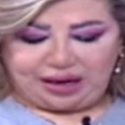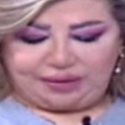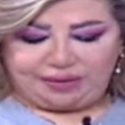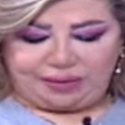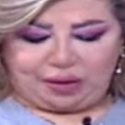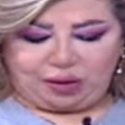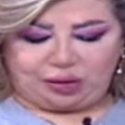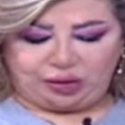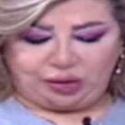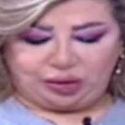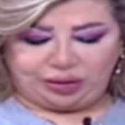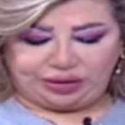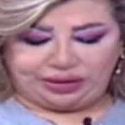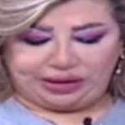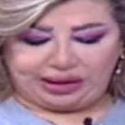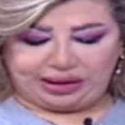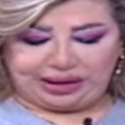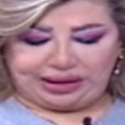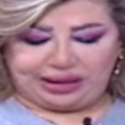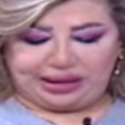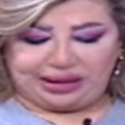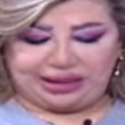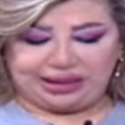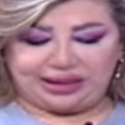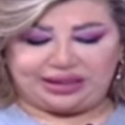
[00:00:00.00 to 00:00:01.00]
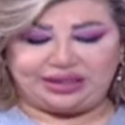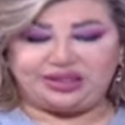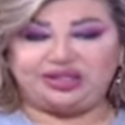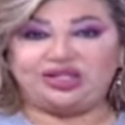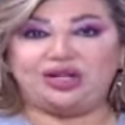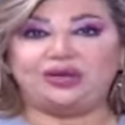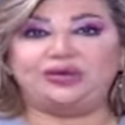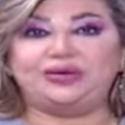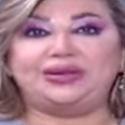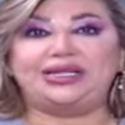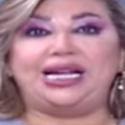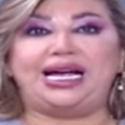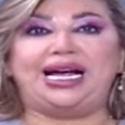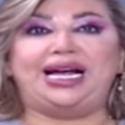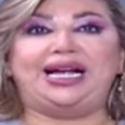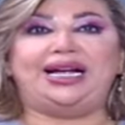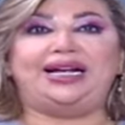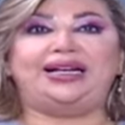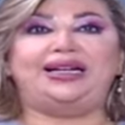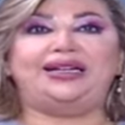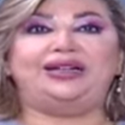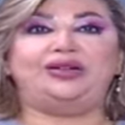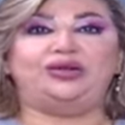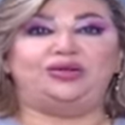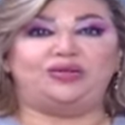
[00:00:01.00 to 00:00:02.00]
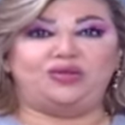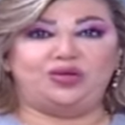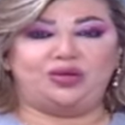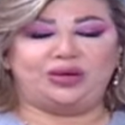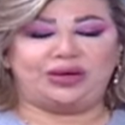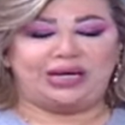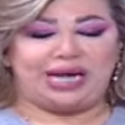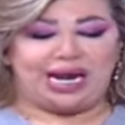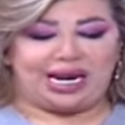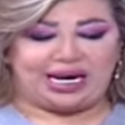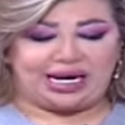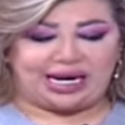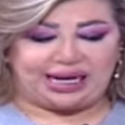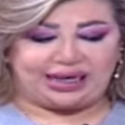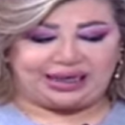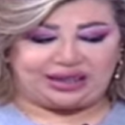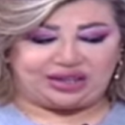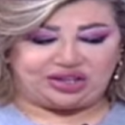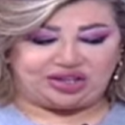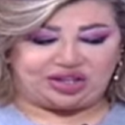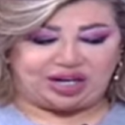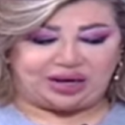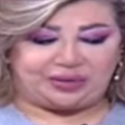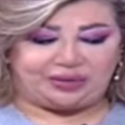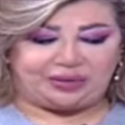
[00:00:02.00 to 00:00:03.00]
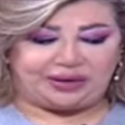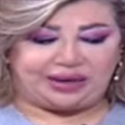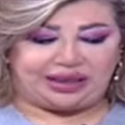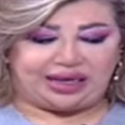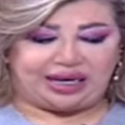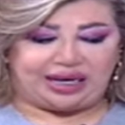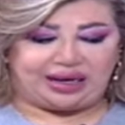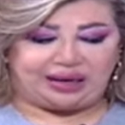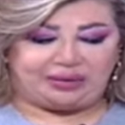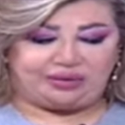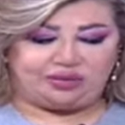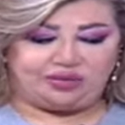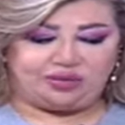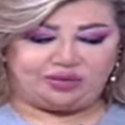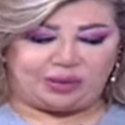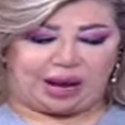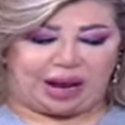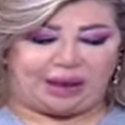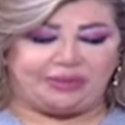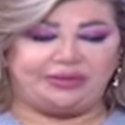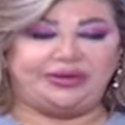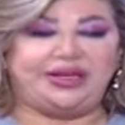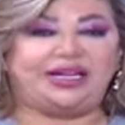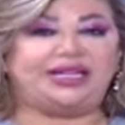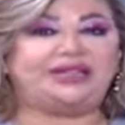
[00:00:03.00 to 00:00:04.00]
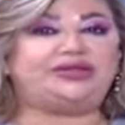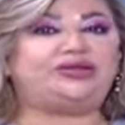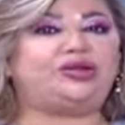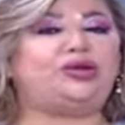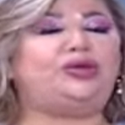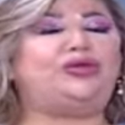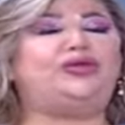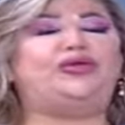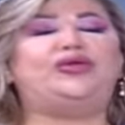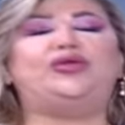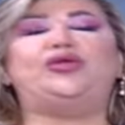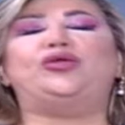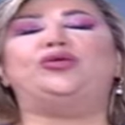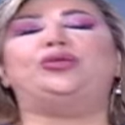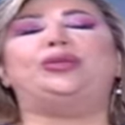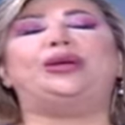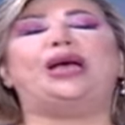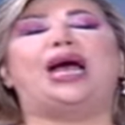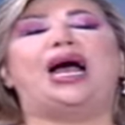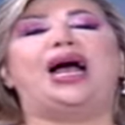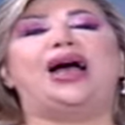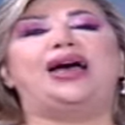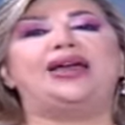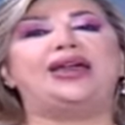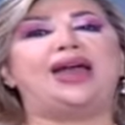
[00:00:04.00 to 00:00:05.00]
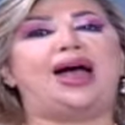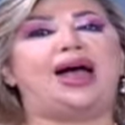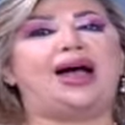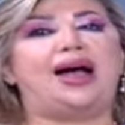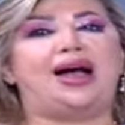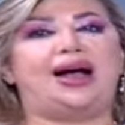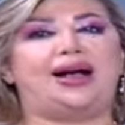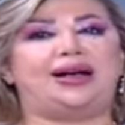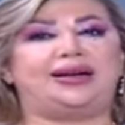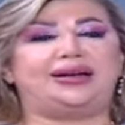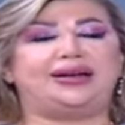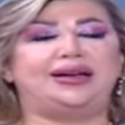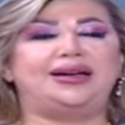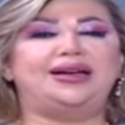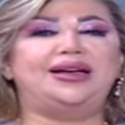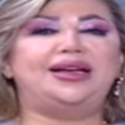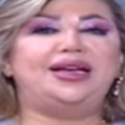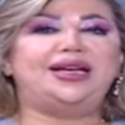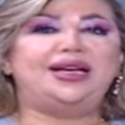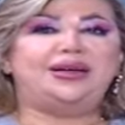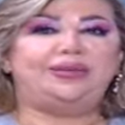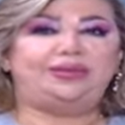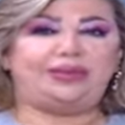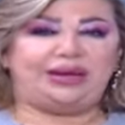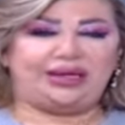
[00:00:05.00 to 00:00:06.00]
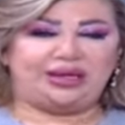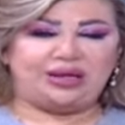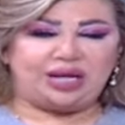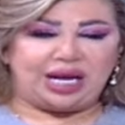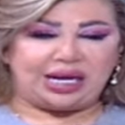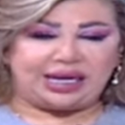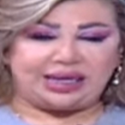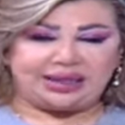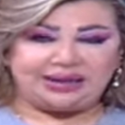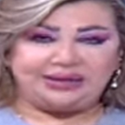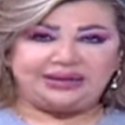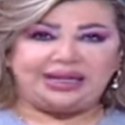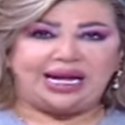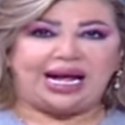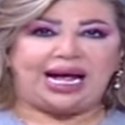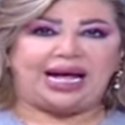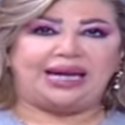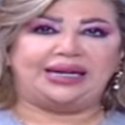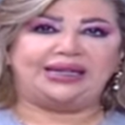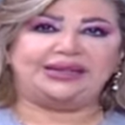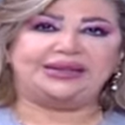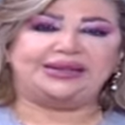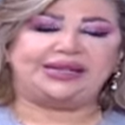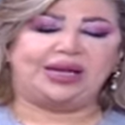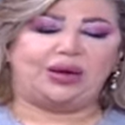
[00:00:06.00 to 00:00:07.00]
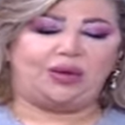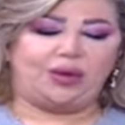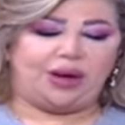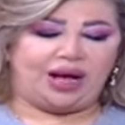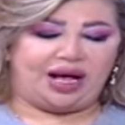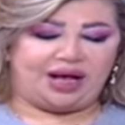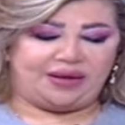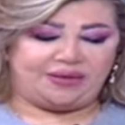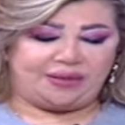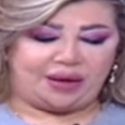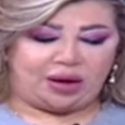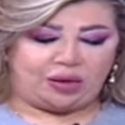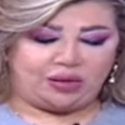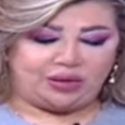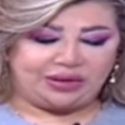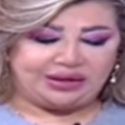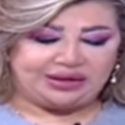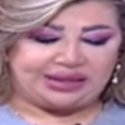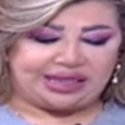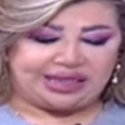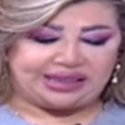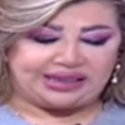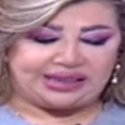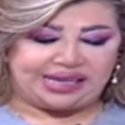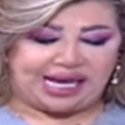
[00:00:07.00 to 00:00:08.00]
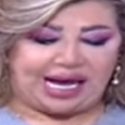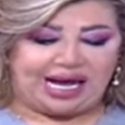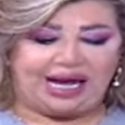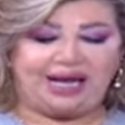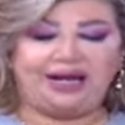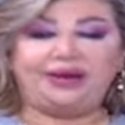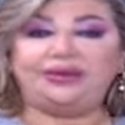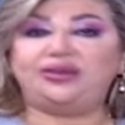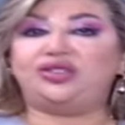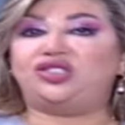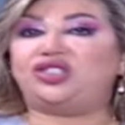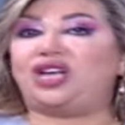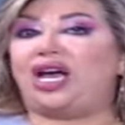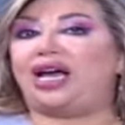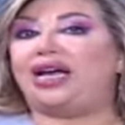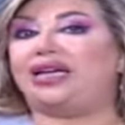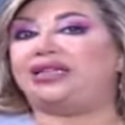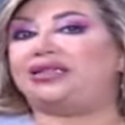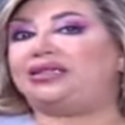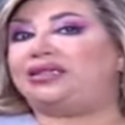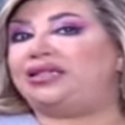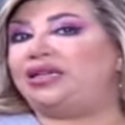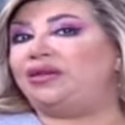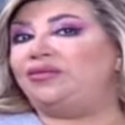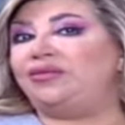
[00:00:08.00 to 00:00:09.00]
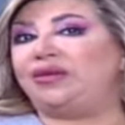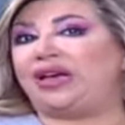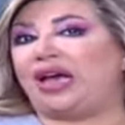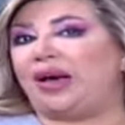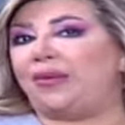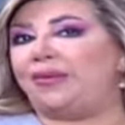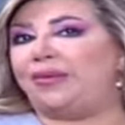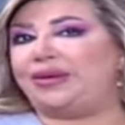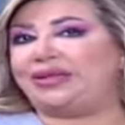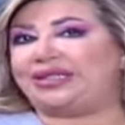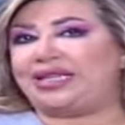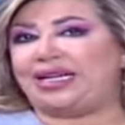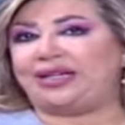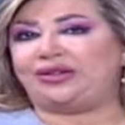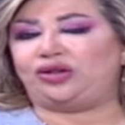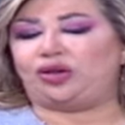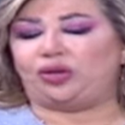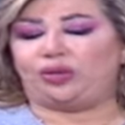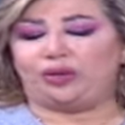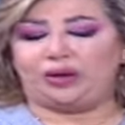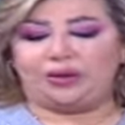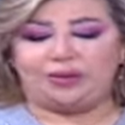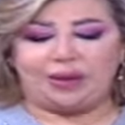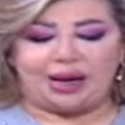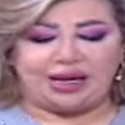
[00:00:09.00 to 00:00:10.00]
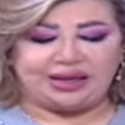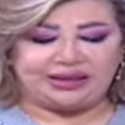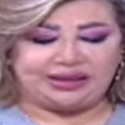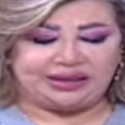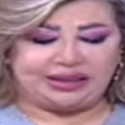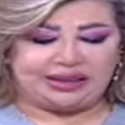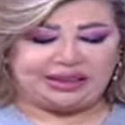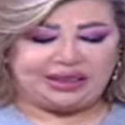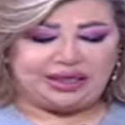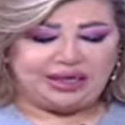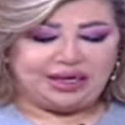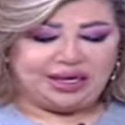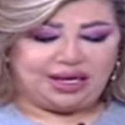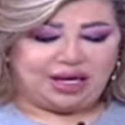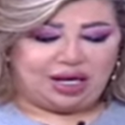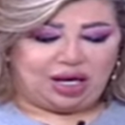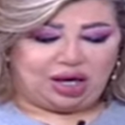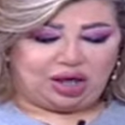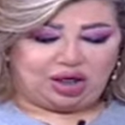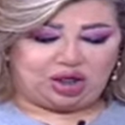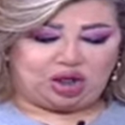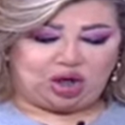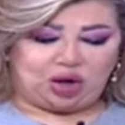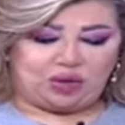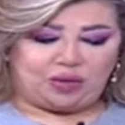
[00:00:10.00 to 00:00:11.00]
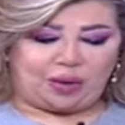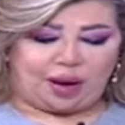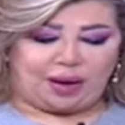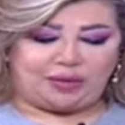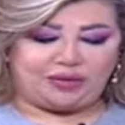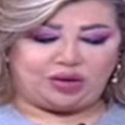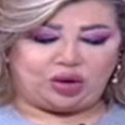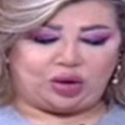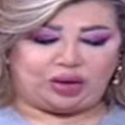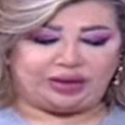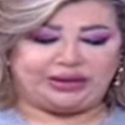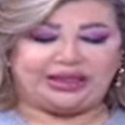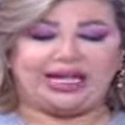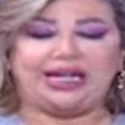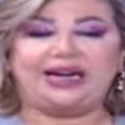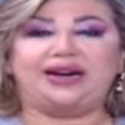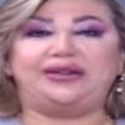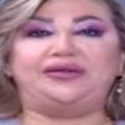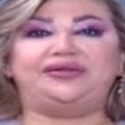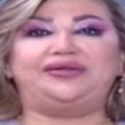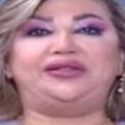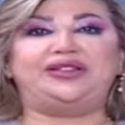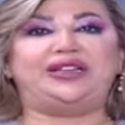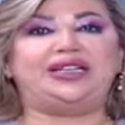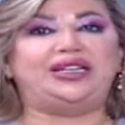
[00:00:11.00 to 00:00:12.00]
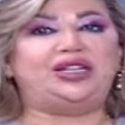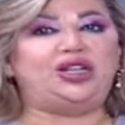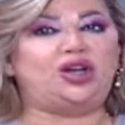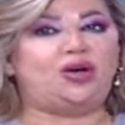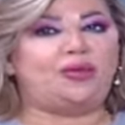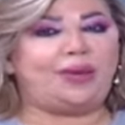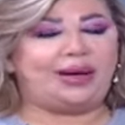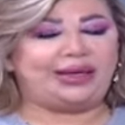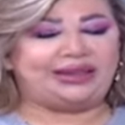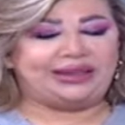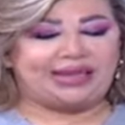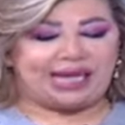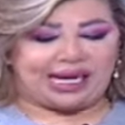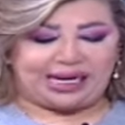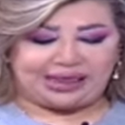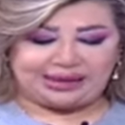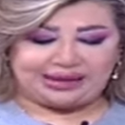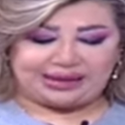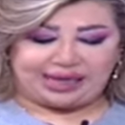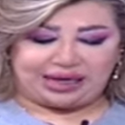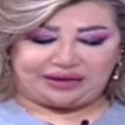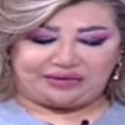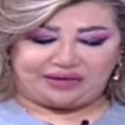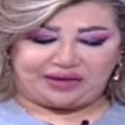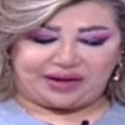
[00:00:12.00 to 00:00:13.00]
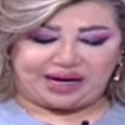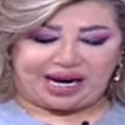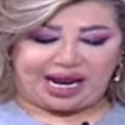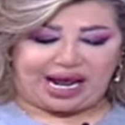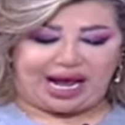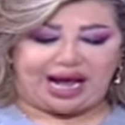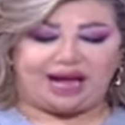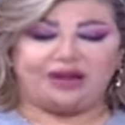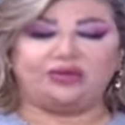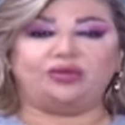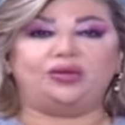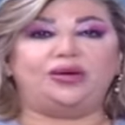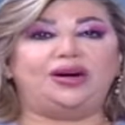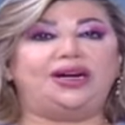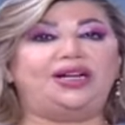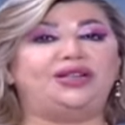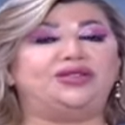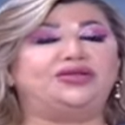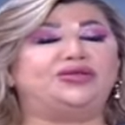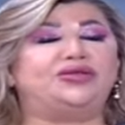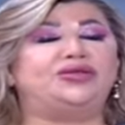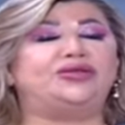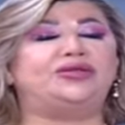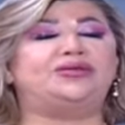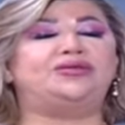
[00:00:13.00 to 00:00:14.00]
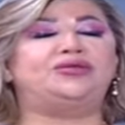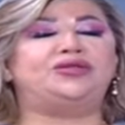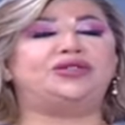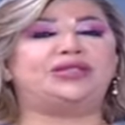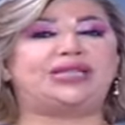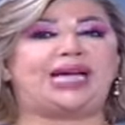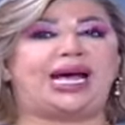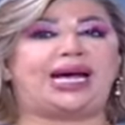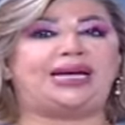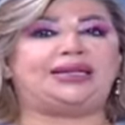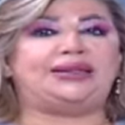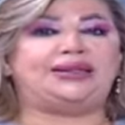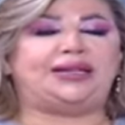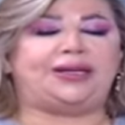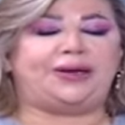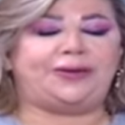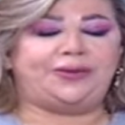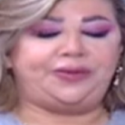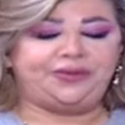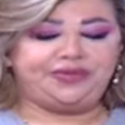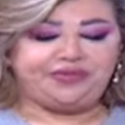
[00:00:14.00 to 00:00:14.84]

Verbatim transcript: مولود الجوزاء الامور لك ايجابيه عم بيعترفوا بارائك بانك انت على صواب او انت صح جهد يمكن بذلته بالماضي اليوم عم يعترف فيه اليوم انت اكثر فرحا والحظوظ مساعده